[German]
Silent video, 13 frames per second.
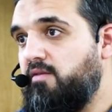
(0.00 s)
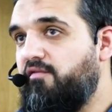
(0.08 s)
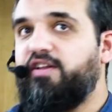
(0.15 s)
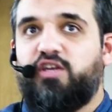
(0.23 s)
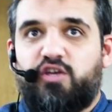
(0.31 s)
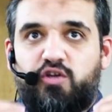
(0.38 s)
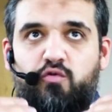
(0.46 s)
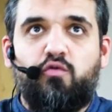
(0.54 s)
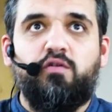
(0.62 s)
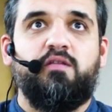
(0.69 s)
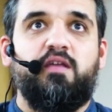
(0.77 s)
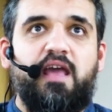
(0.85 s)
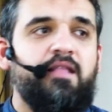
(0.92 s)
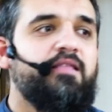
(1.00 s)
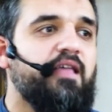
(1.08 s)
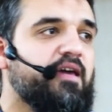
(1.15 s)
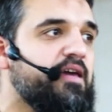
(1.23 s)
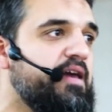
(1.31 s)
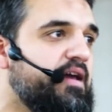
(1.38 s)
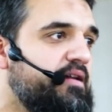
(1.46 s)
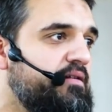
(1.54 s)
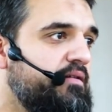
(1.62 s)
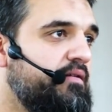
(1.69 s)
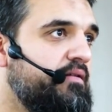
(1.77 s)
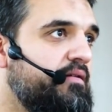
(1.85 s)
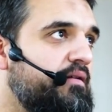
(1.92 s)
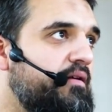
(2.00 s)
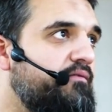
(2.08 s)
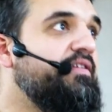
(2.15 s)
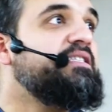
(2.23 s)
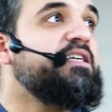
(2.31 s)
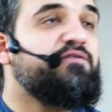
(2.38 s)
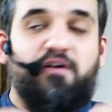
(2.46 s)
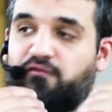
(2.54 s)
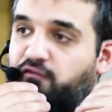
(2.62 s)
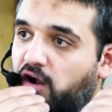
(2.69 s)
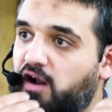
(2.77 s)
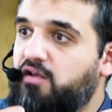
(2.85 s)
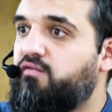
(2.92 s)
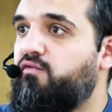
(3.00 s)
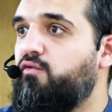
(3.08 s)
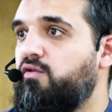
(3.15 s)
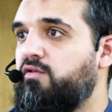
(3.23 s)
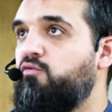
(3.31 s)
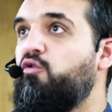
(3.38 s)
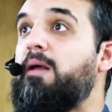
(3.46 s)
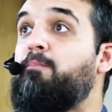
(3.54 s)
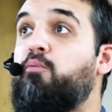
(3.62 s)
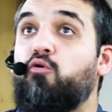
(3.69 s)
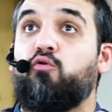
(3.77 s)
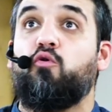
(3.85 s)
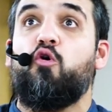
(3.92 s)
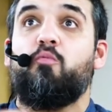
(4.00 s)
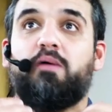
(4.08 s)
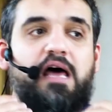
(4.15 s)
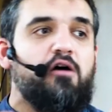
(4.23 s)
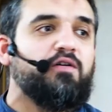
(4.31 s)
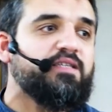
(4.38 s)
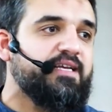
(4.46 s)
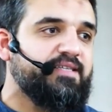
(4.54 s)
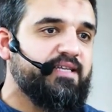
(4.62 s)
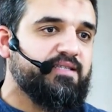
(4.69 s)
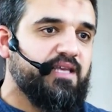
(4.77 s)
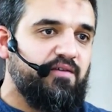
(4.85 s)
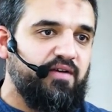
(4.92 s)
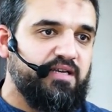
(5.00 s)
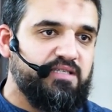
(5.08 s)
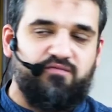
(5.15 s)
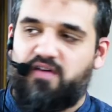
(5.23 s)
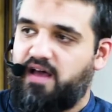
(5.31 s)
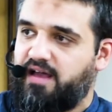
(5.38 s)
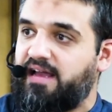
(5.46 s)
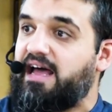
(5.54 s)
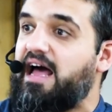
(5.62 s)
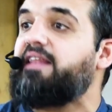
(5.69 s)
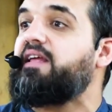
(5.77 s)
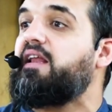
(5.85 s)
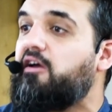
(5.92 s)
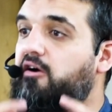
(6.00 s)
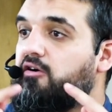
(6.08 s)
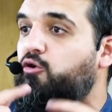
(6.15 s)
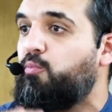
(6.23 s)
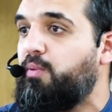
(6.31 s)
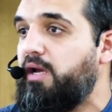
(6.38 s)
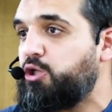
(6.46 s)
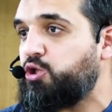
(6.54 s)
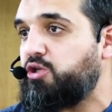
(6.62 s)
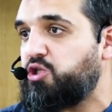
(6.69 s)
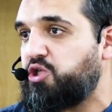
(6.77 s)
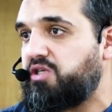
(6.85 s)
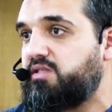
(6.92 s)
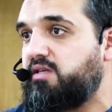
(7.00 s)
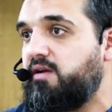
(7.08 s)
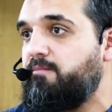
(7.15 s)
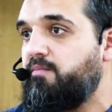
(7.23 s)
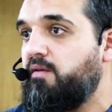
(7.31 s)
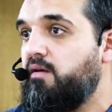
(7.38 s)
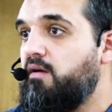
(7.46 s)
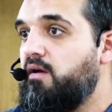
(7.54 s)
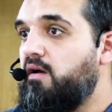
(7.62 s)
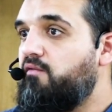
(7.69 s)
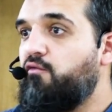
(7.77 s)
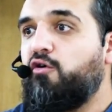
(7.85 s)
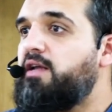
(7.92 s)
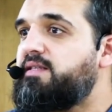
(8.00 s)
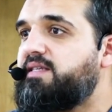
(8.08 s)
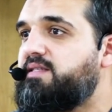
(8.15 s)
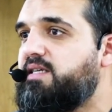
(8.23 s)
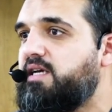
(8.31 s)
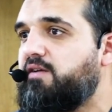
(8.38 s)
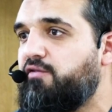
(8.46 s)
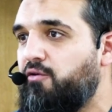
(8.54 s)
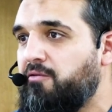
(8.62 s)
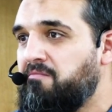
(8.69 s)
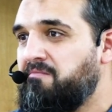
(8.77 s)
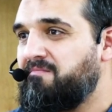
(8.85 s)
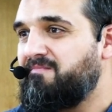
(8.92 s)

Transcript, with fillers: Weil die Juden in der Regel, wenn sie verfolgt wurden oder Pogromen ausgesetzt gewesen waren, gerade in der europäischen Geschichte, Wohin sind sie geflohen?